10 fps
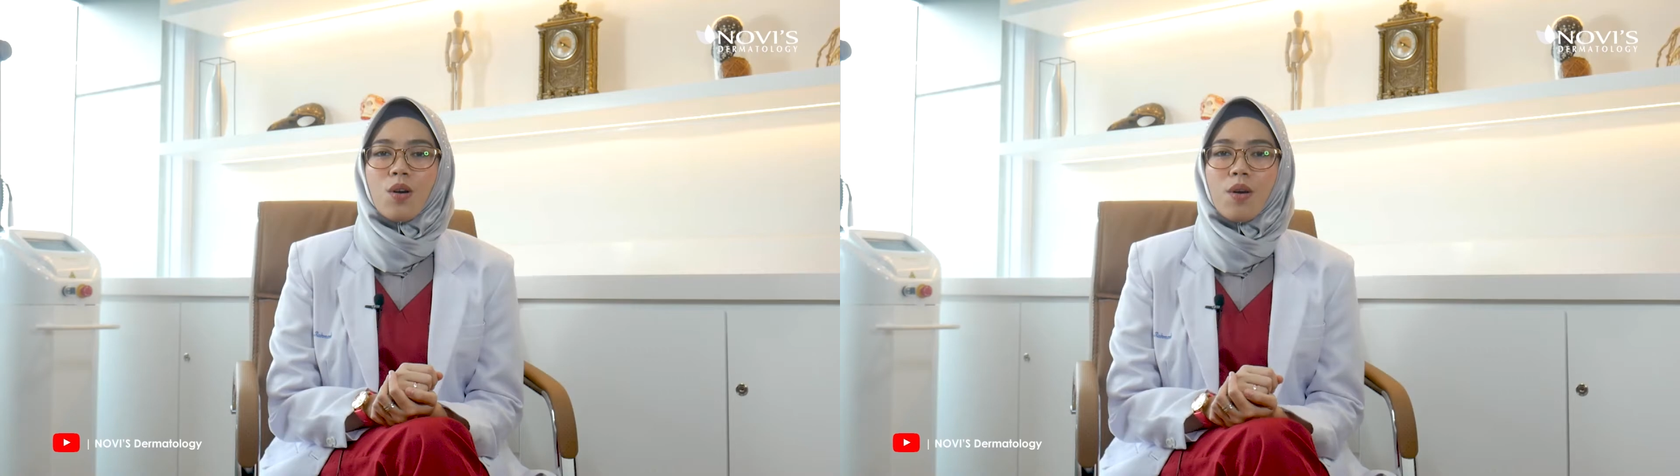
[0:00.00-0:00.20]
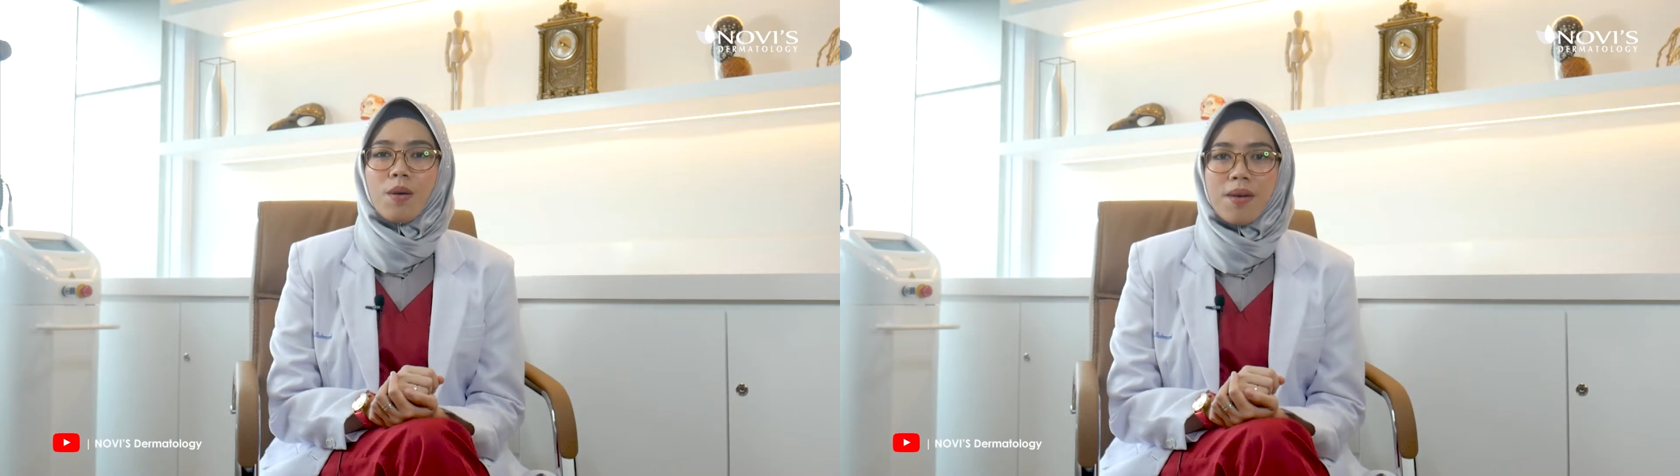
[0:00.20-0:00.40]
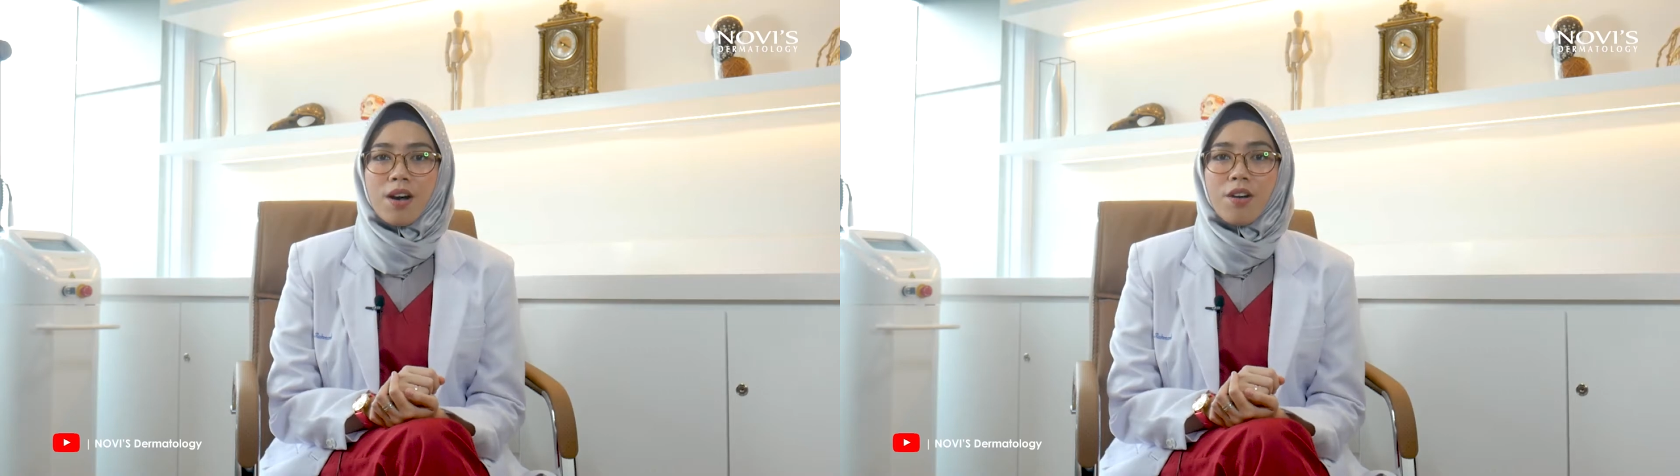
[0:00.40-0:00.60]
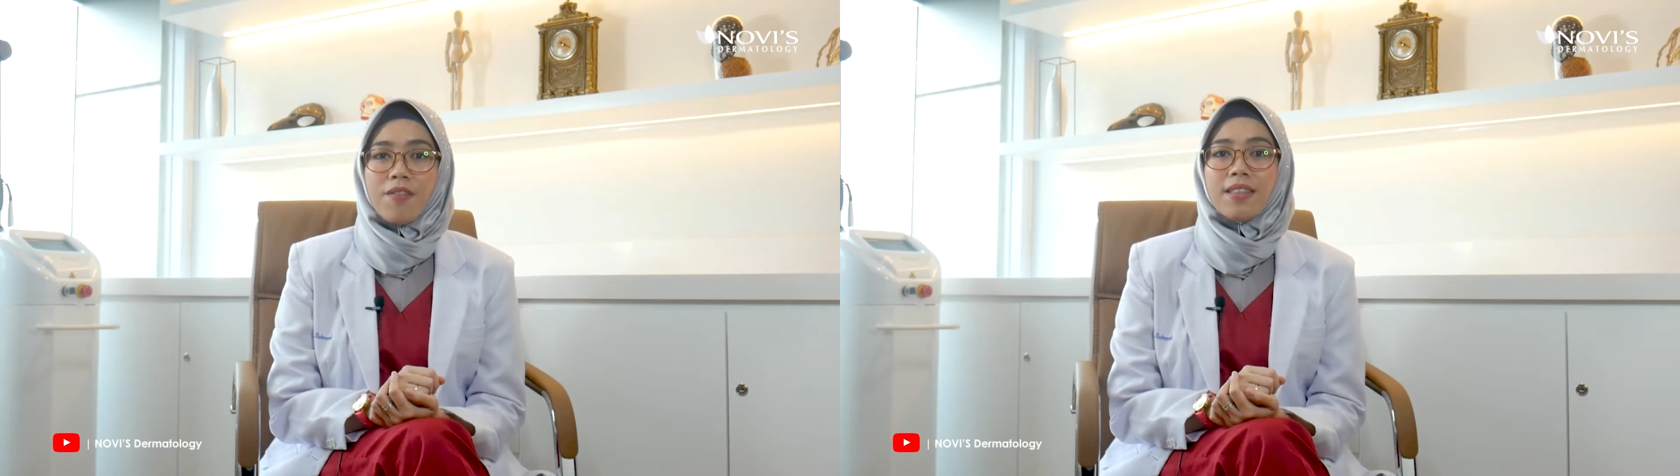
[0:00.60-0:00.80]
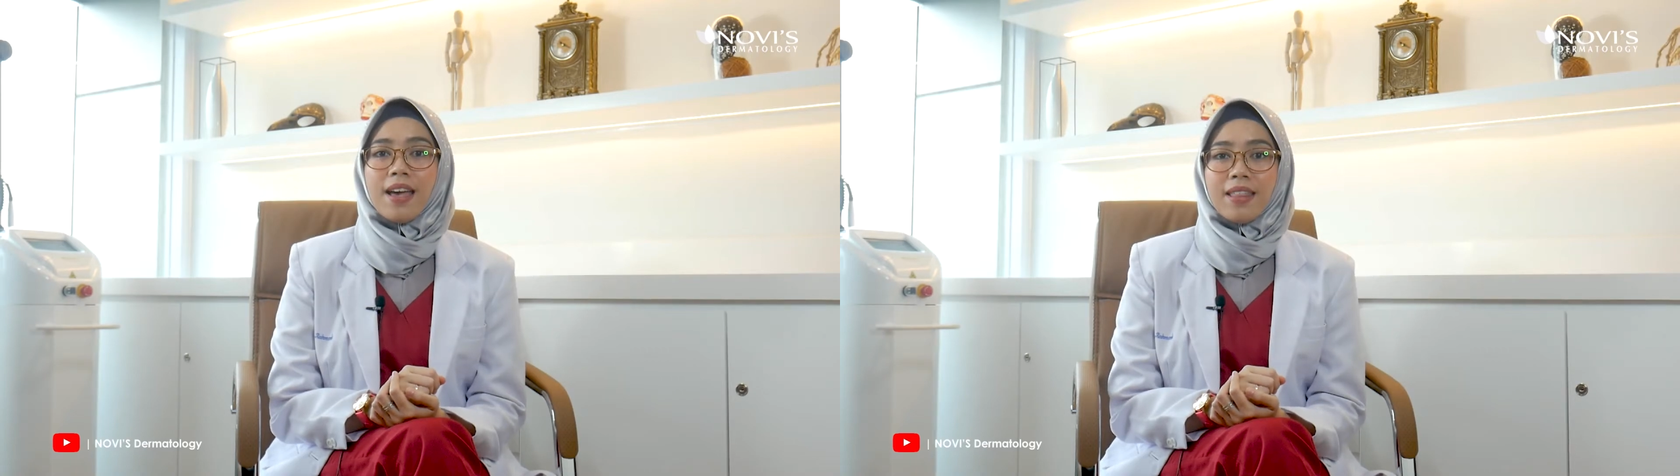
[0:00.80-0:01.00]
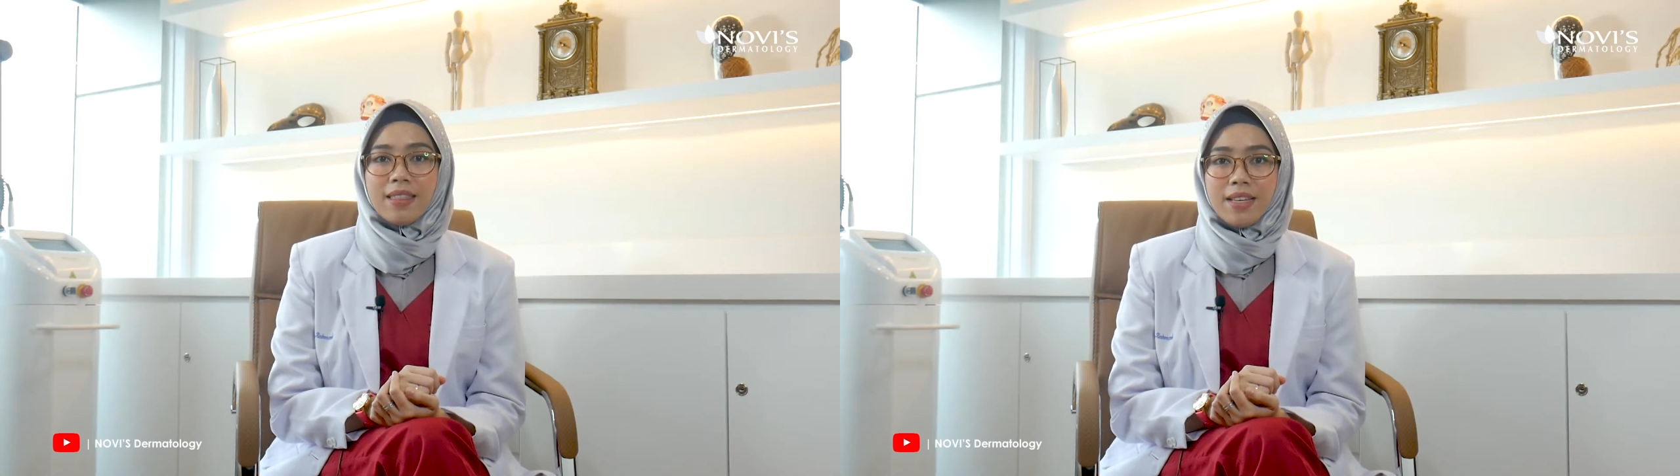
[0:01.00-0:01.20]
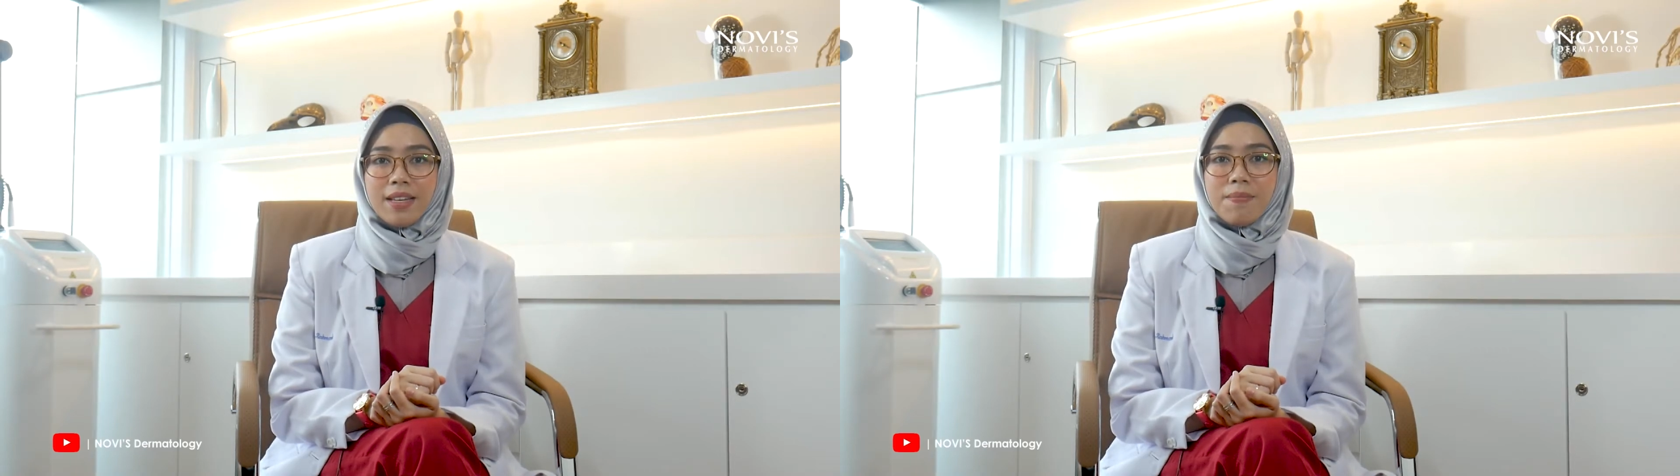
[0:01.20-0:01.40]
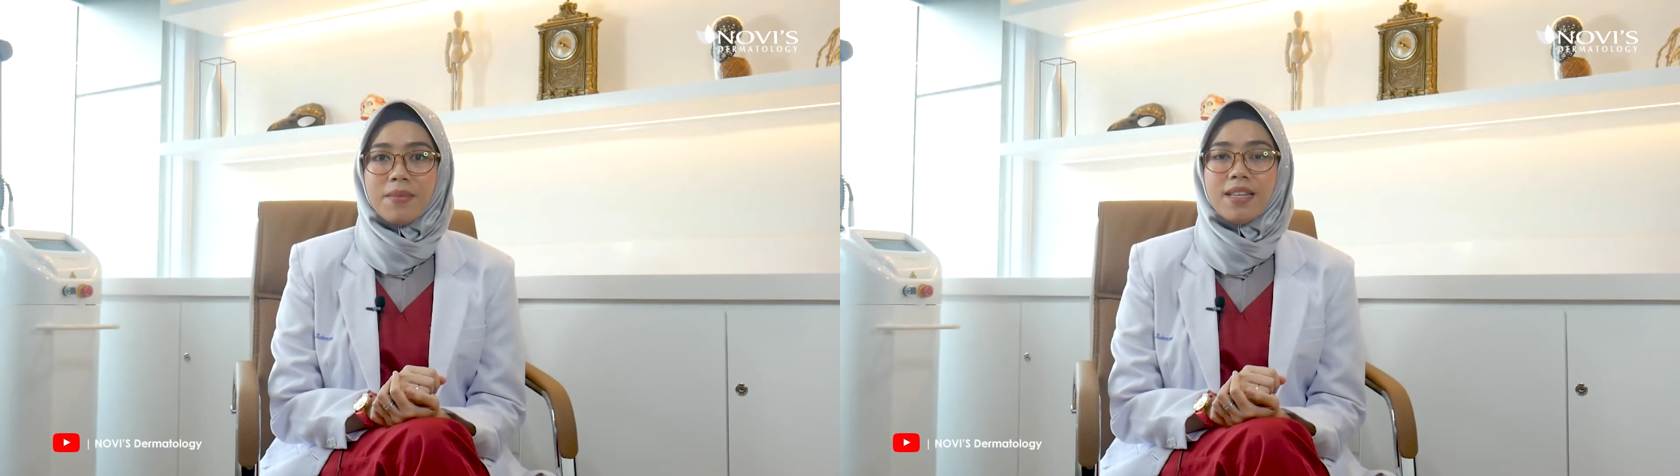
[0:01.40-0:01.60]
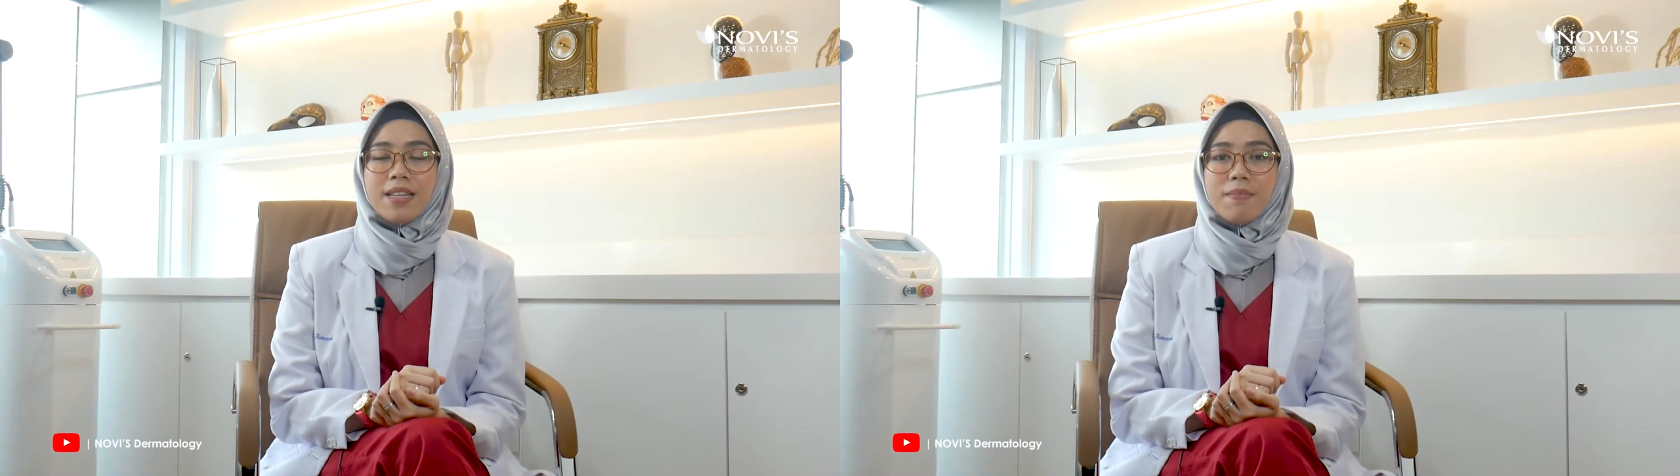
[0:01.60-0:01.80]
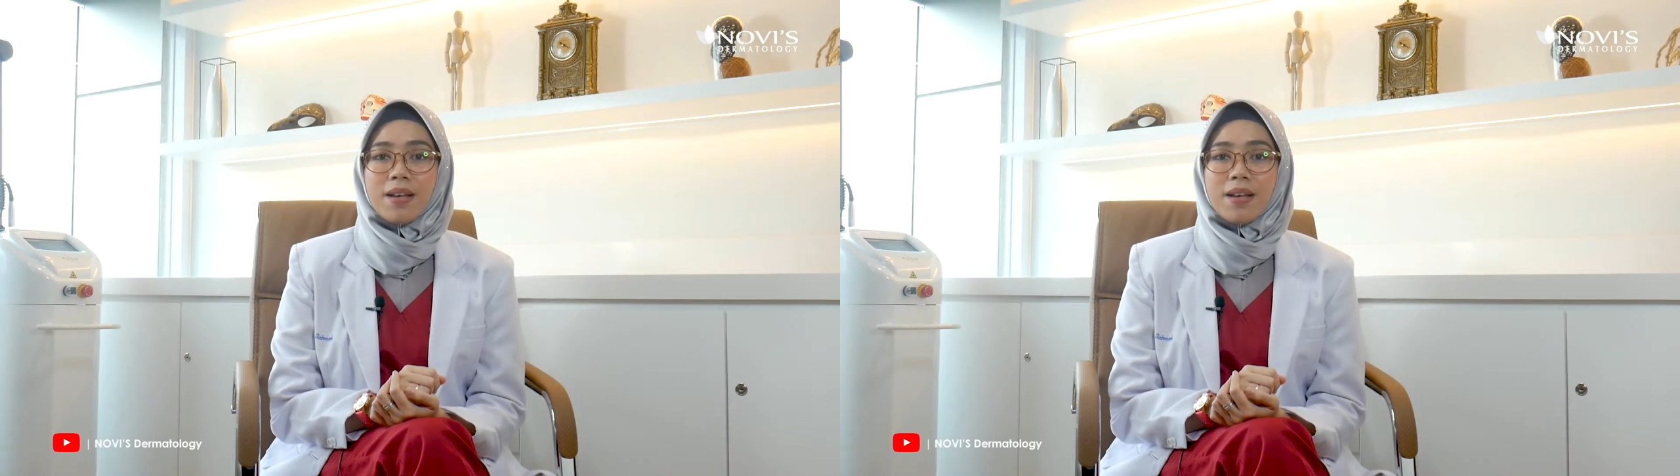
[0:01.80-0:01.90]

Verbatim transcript: Wabah COVID-19 menjadi